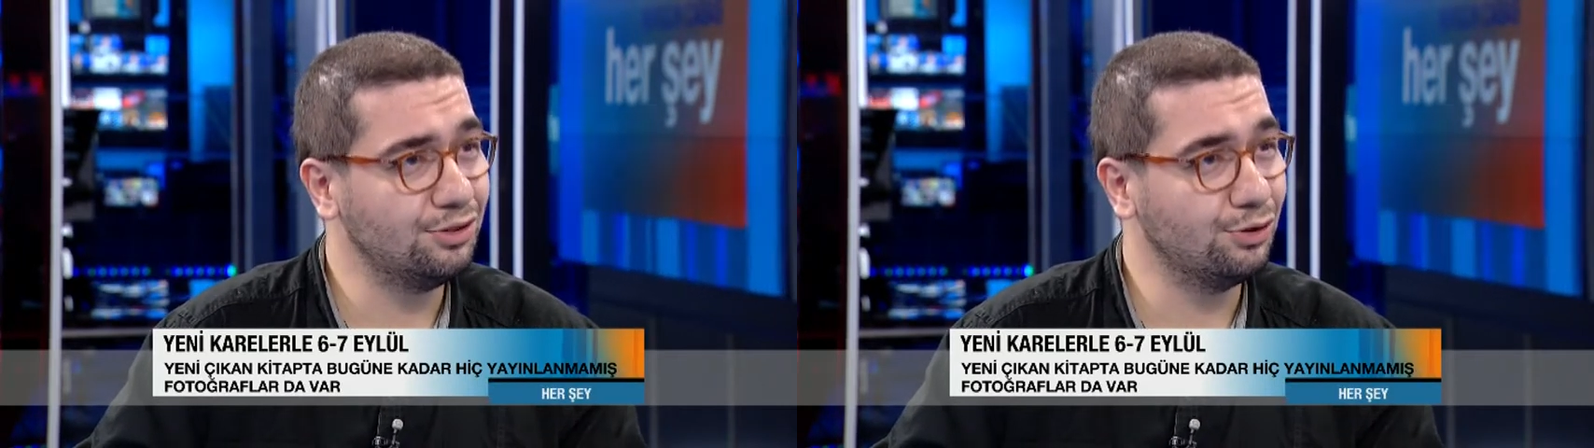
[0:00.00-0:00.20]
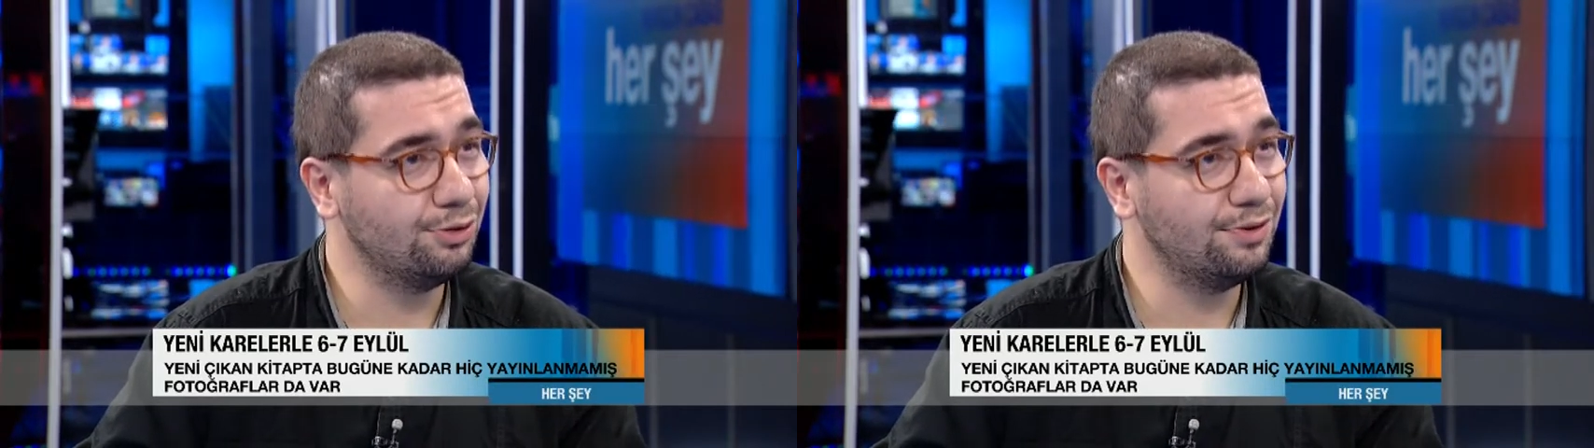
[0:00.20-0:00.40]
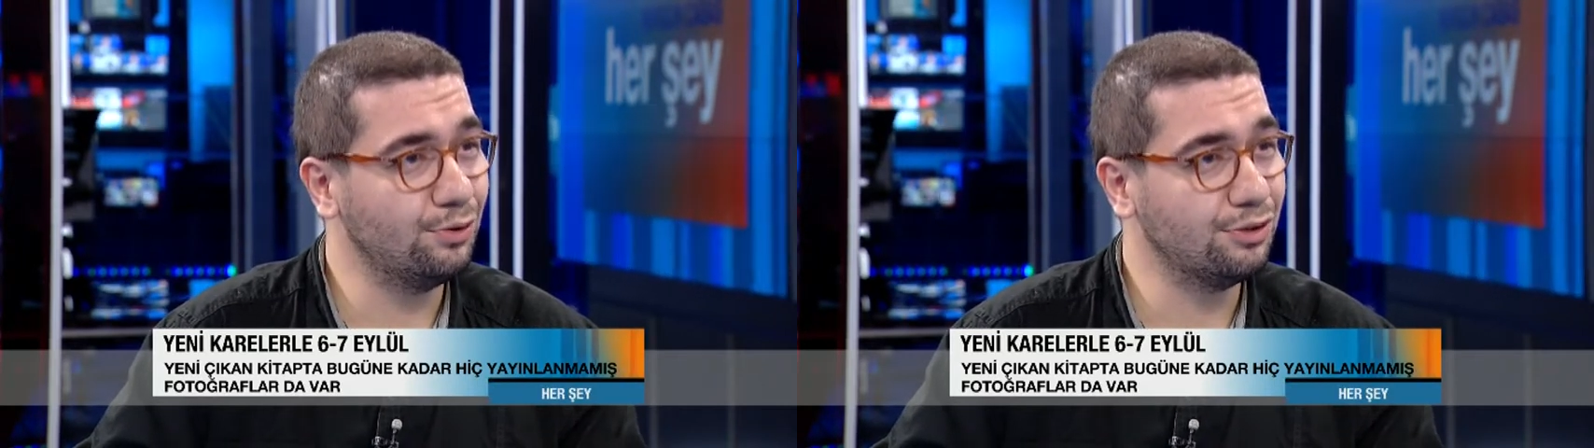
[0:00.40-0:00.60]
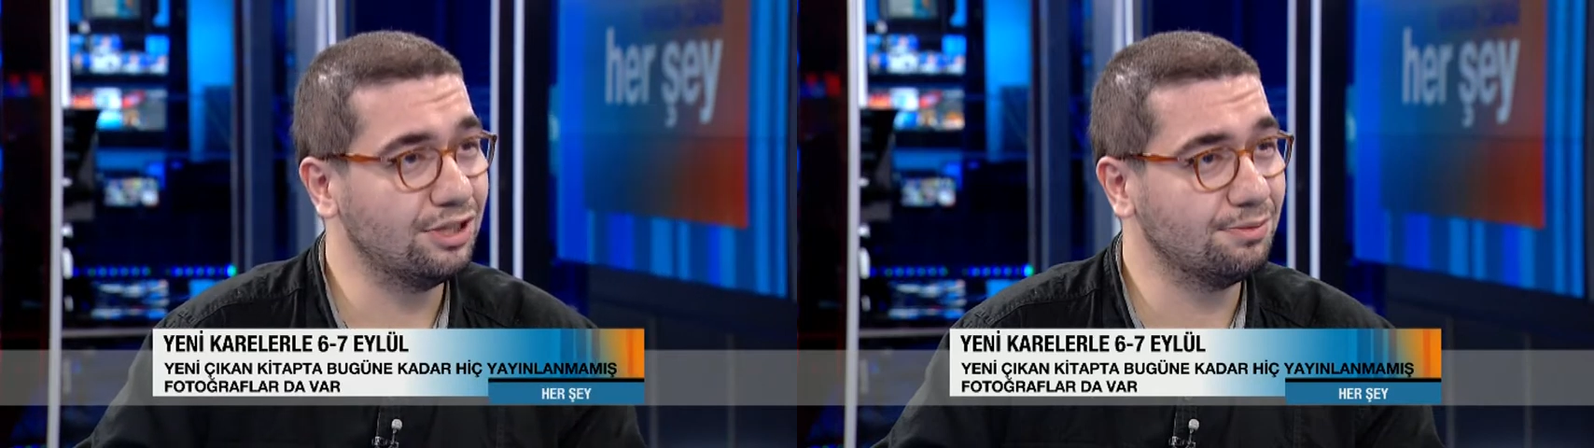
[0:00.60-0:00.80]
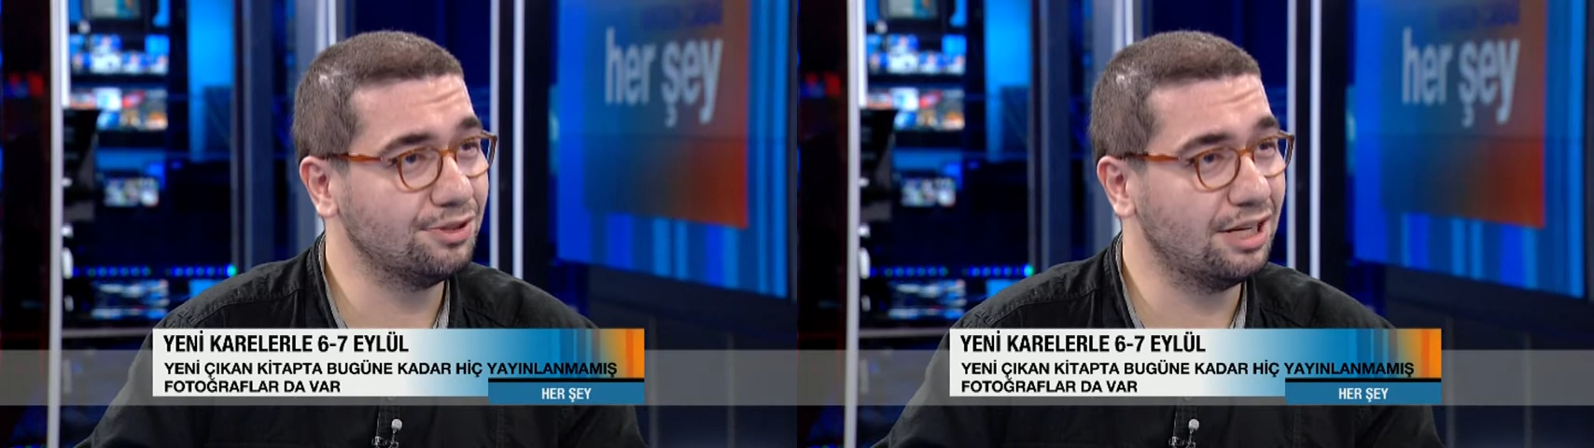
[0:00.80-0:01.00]
Çünkü
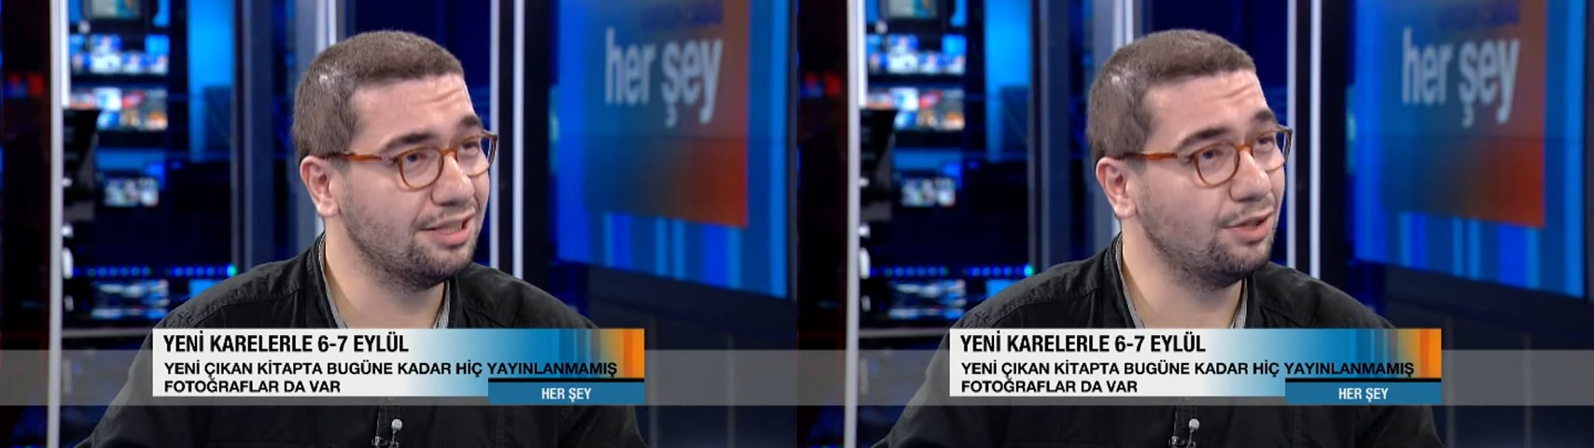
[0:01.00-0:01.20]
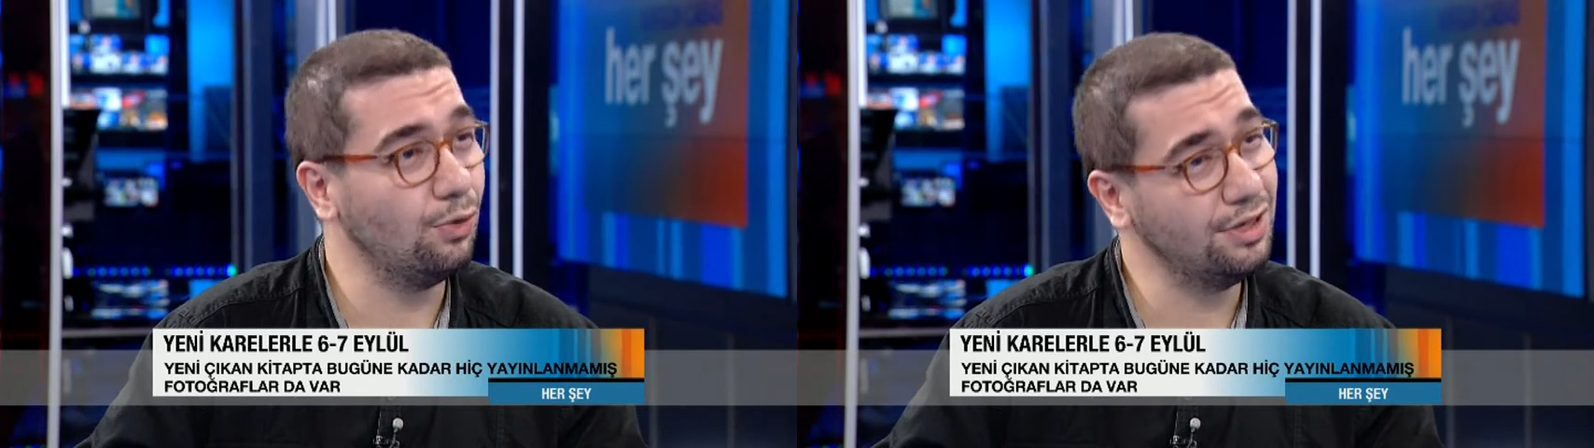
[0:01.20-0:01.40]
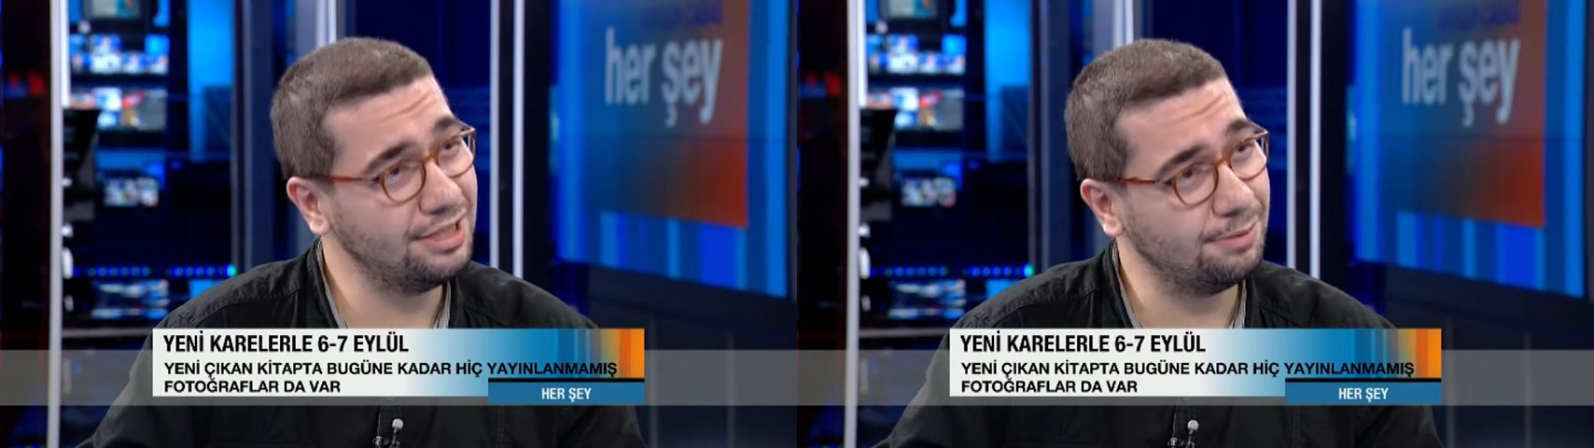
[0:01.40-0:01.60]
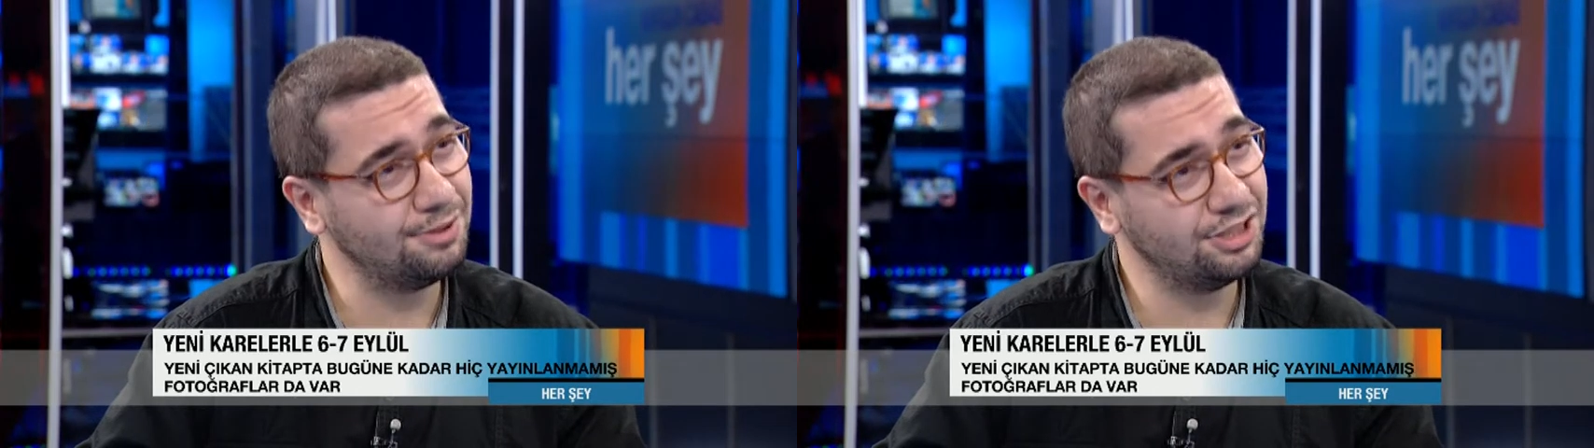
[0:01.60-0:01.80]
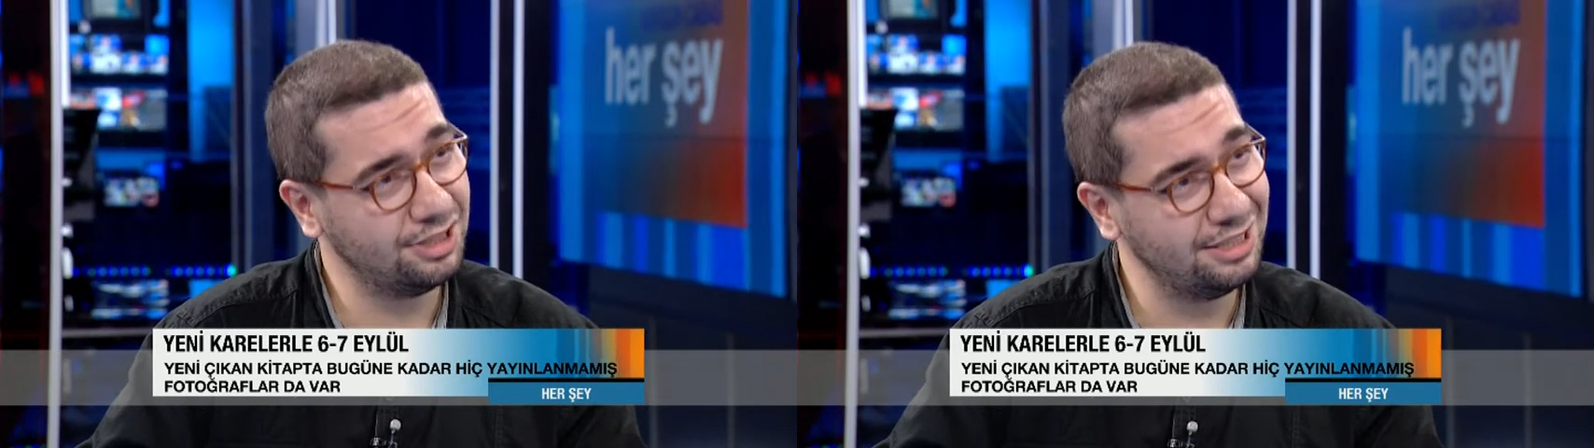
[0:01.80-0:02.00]
1966'da o kitap
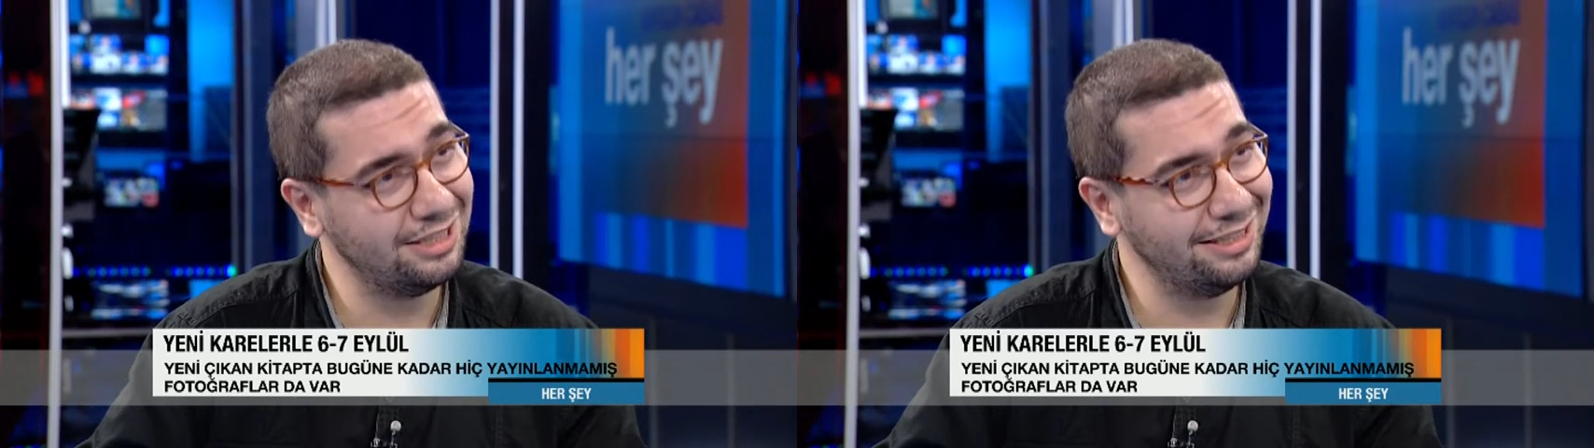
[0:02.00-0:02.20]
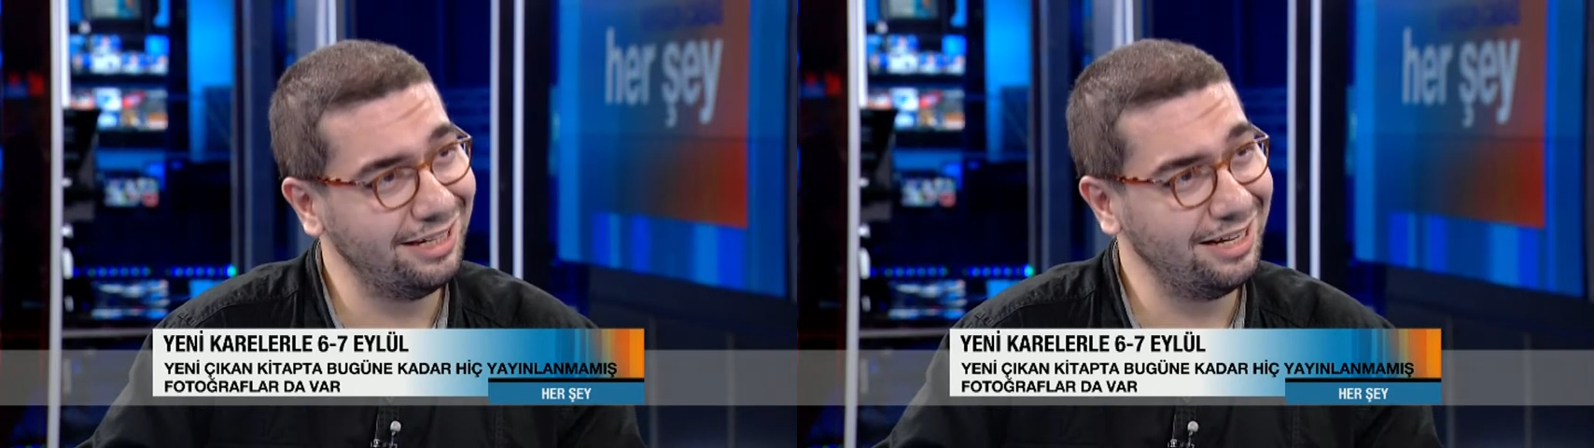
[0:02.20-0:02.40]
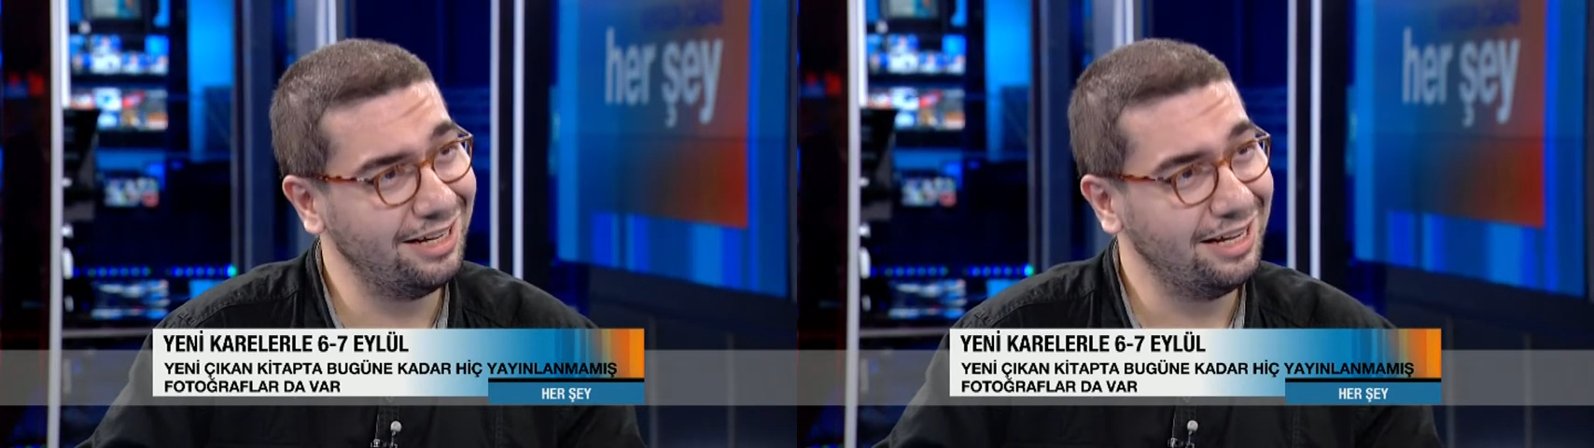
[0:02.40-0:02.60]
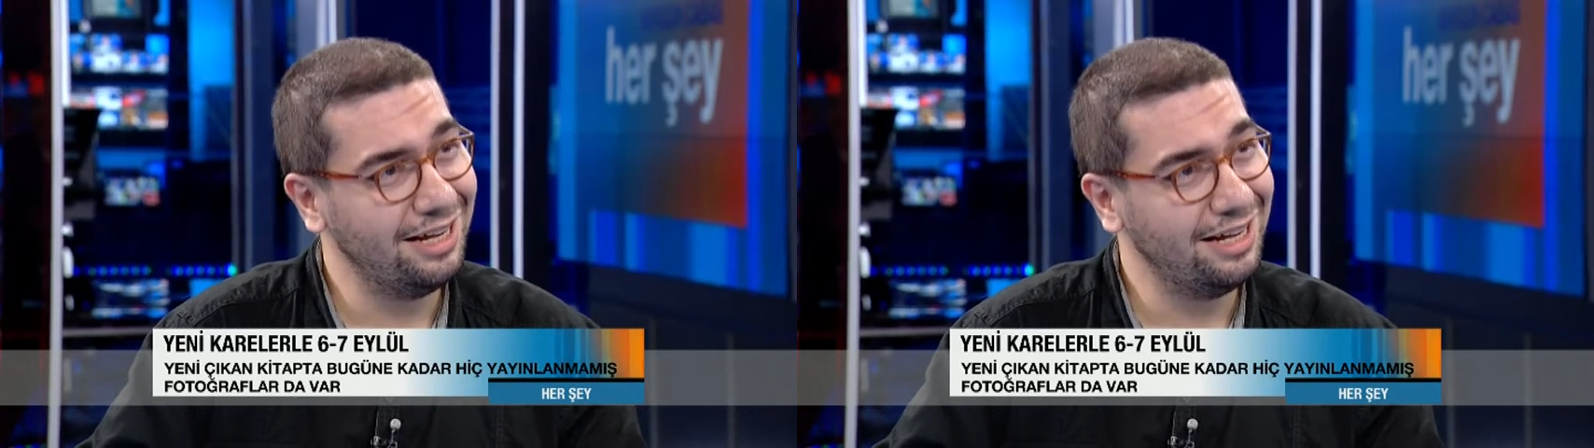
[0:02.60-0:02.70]
çıktığında